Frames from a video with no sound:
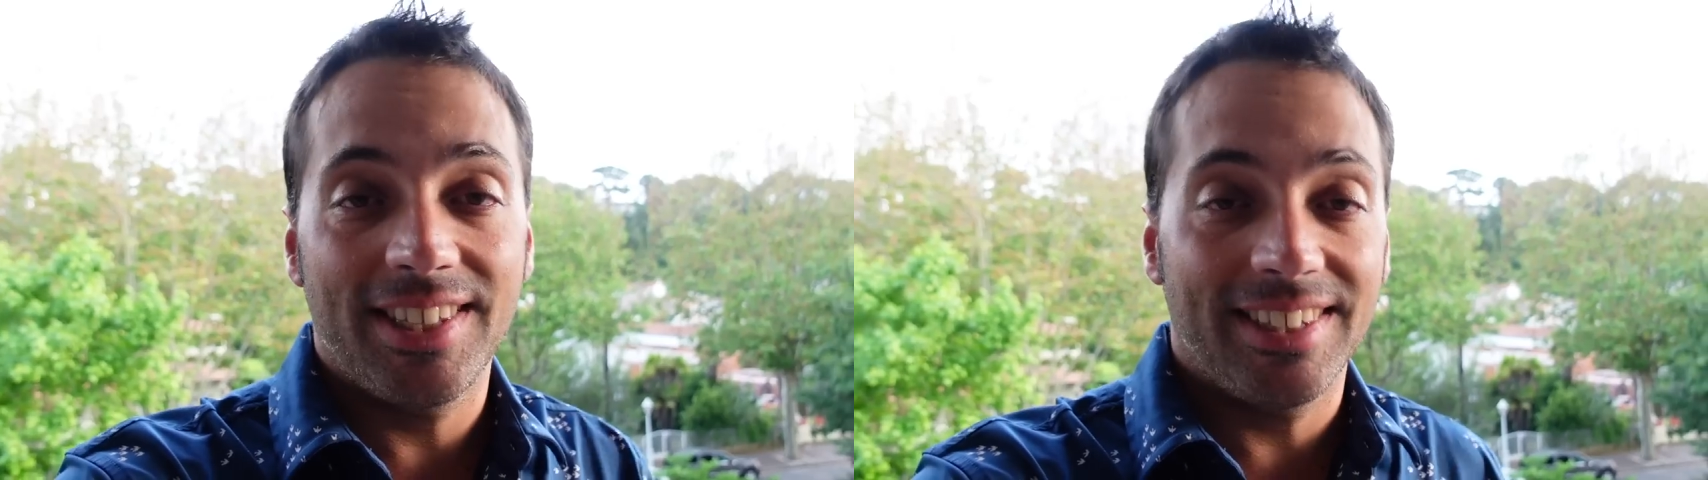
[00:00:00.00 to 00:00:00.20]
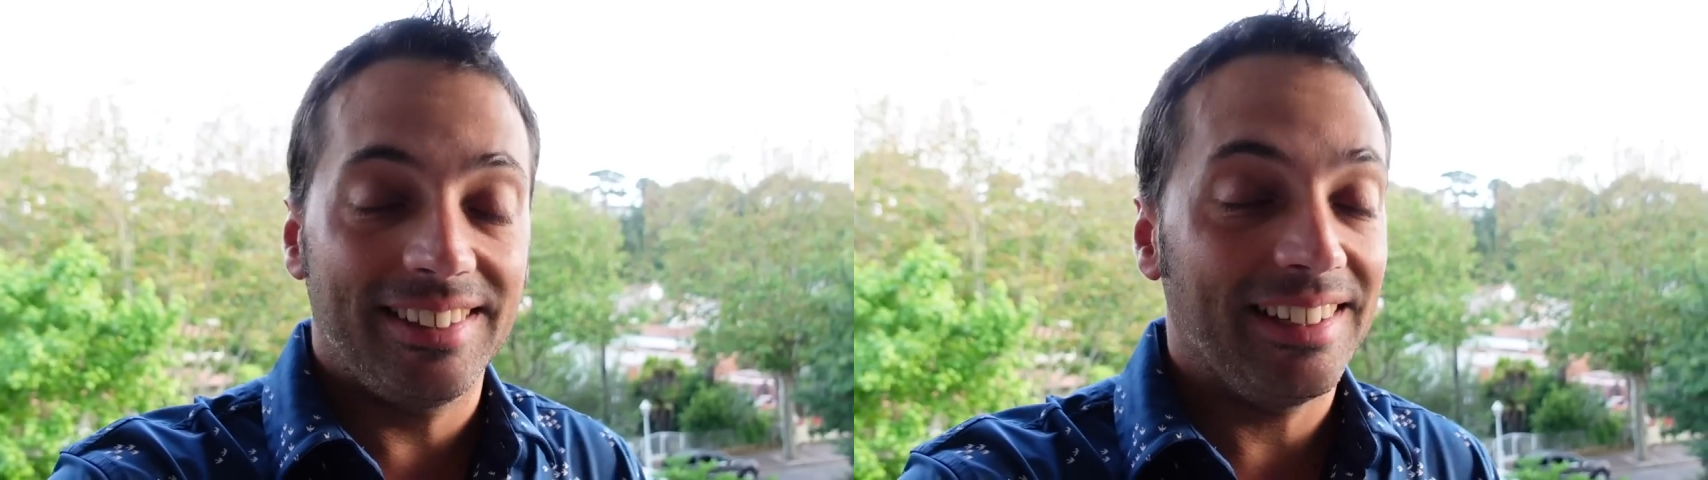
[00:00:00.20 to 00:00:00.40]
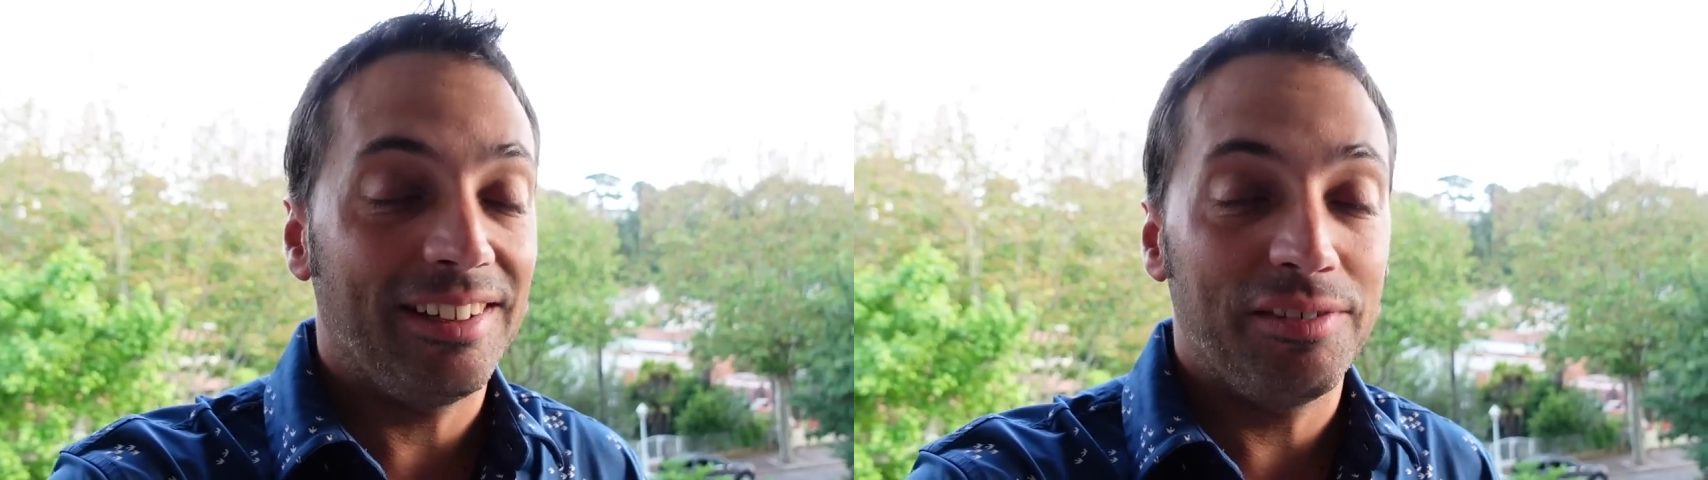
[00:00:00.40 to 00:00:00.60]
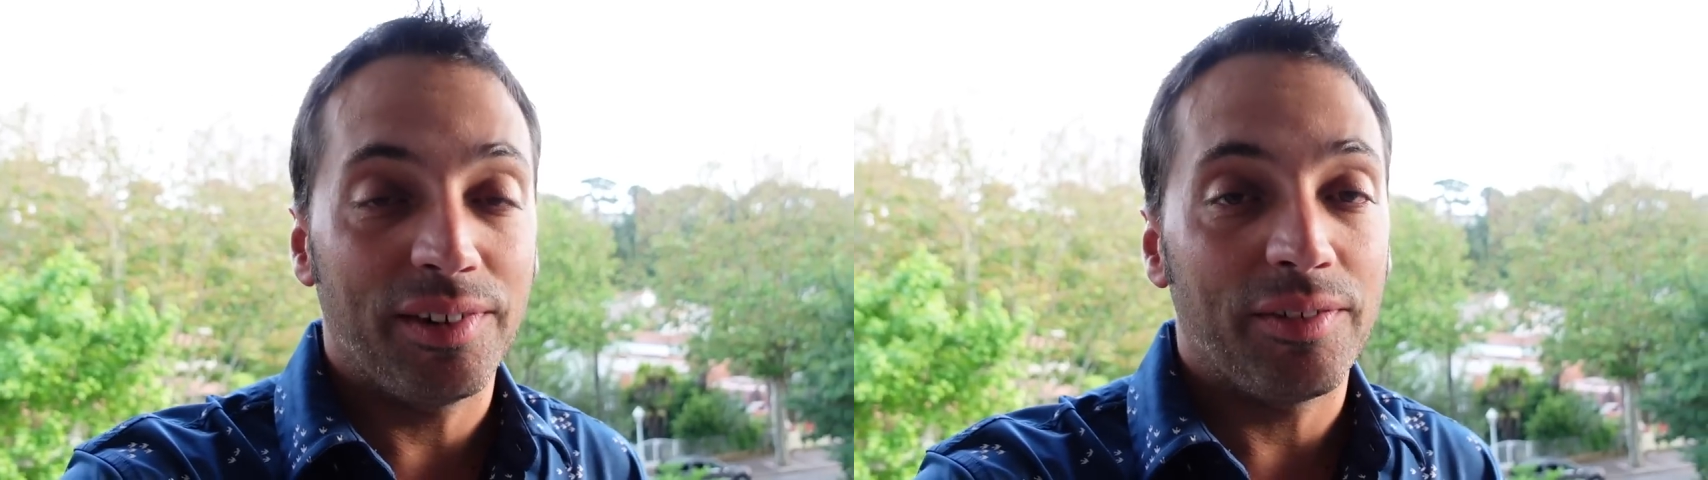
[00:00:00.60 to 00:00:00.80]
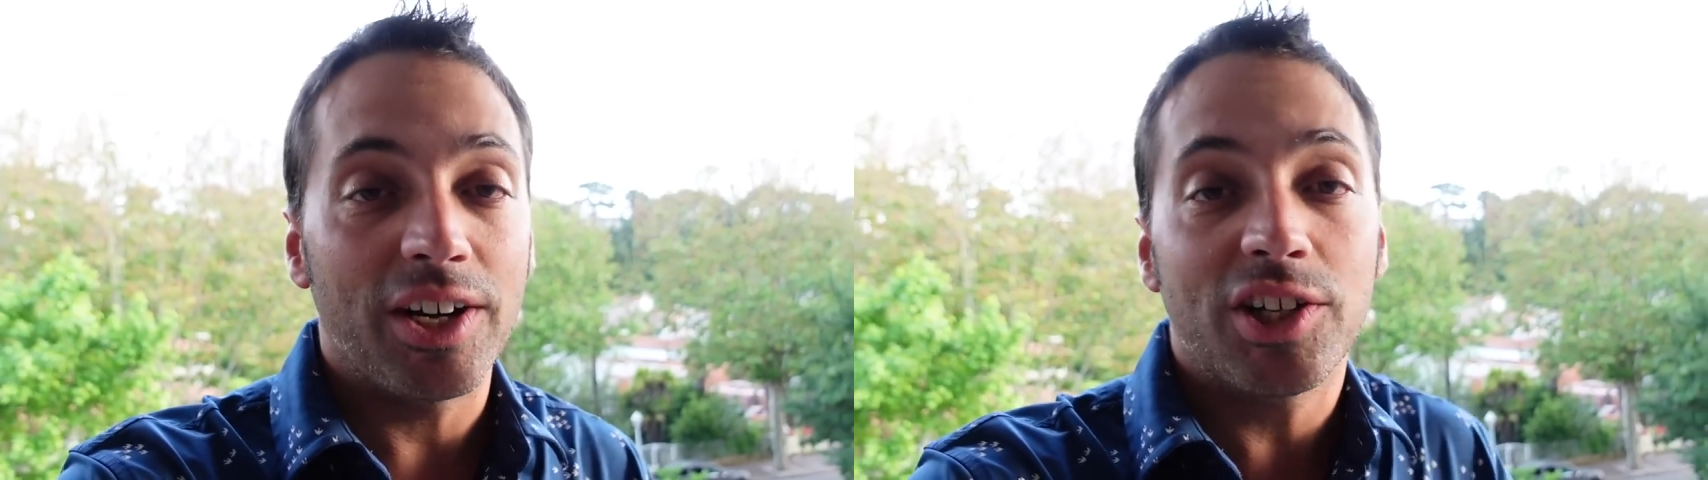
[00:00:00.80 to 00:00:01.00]
etc.
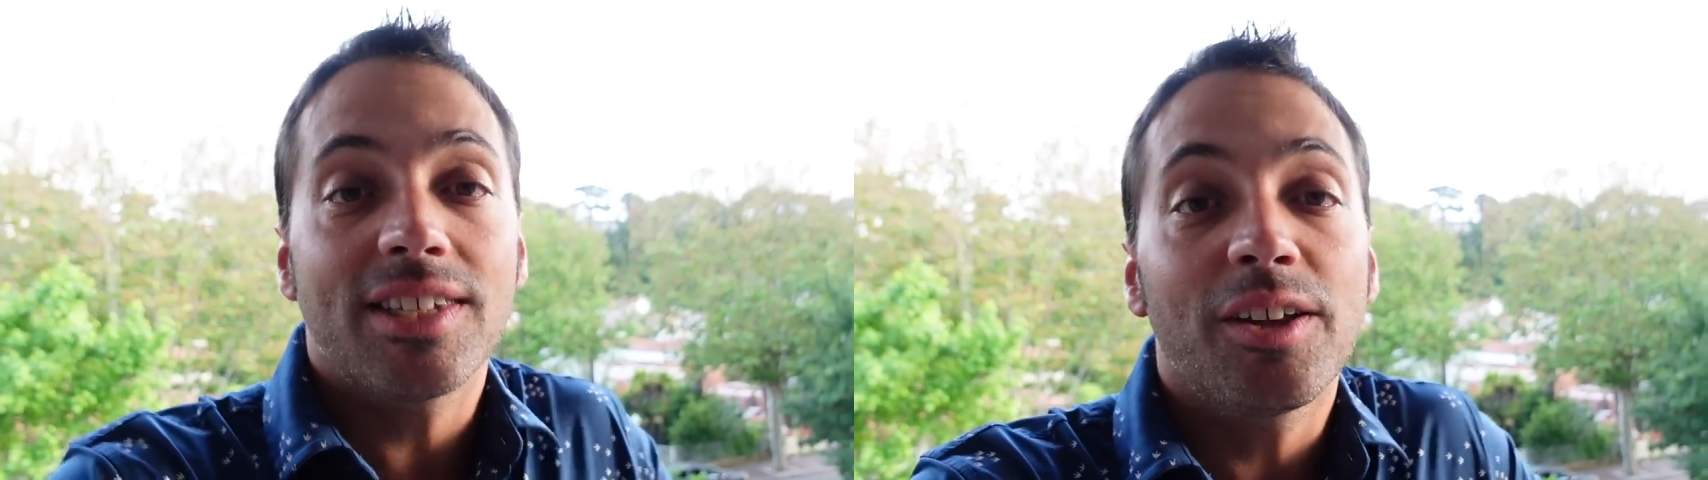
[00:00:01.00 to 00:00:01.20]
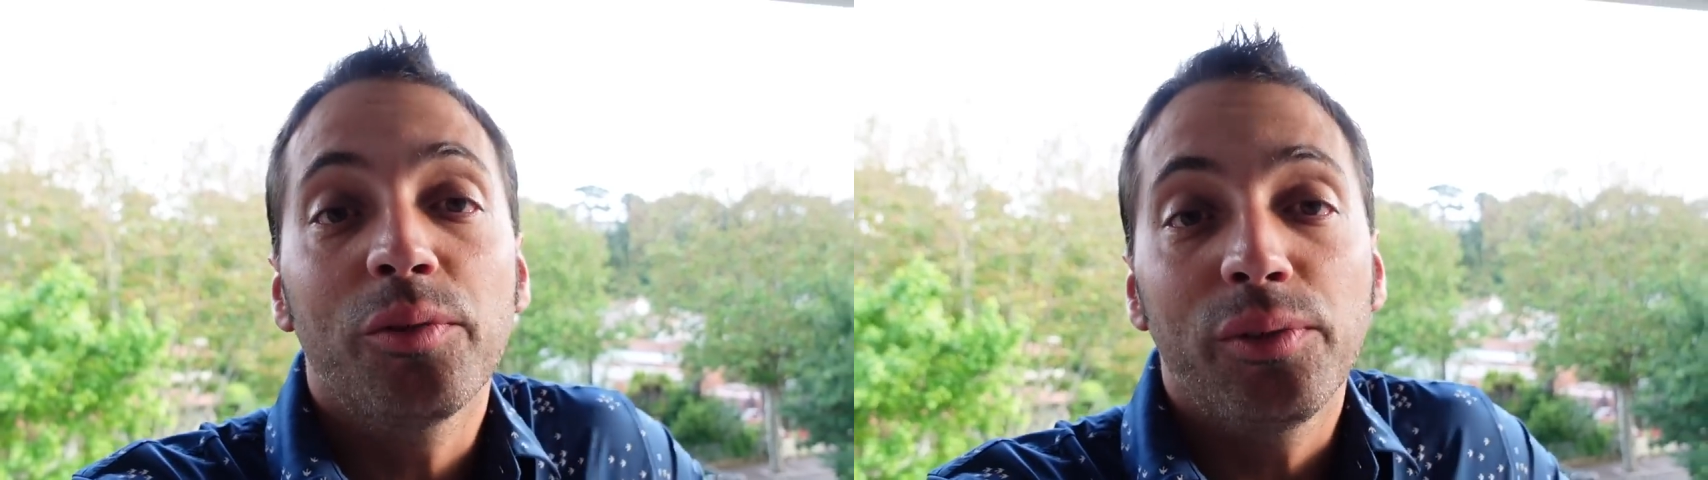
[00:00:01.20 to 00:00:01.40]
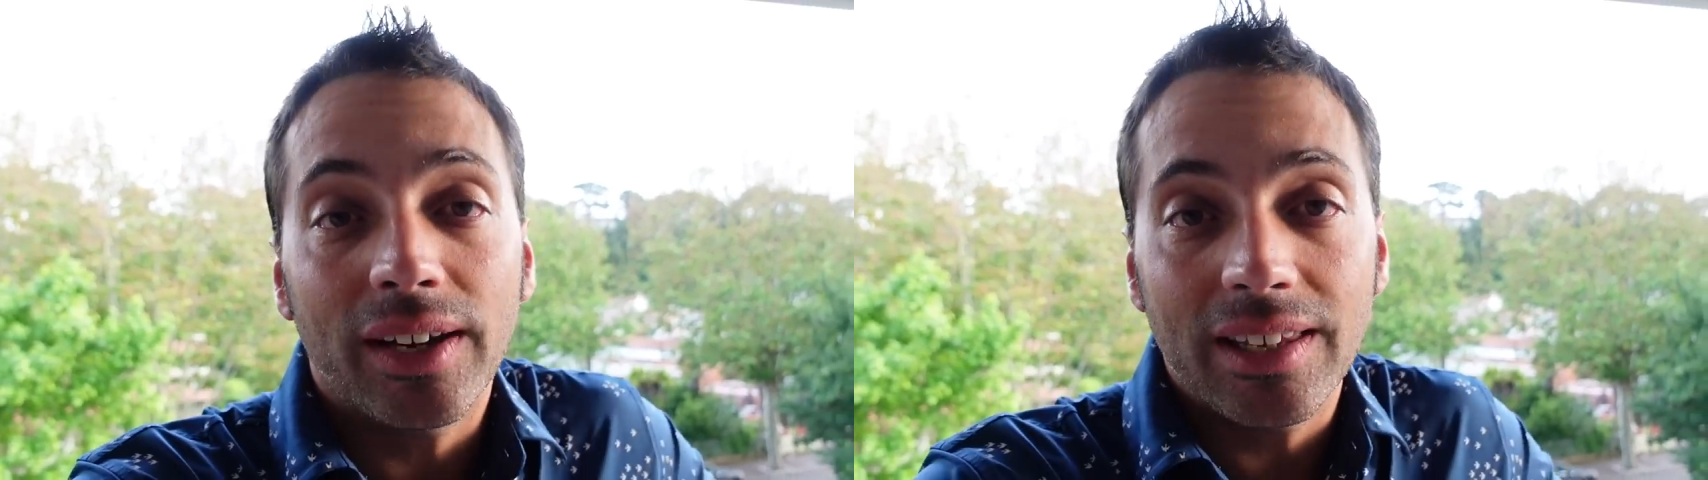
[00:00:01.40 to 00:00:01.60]
Enfin voilà, j'essaie de vous faire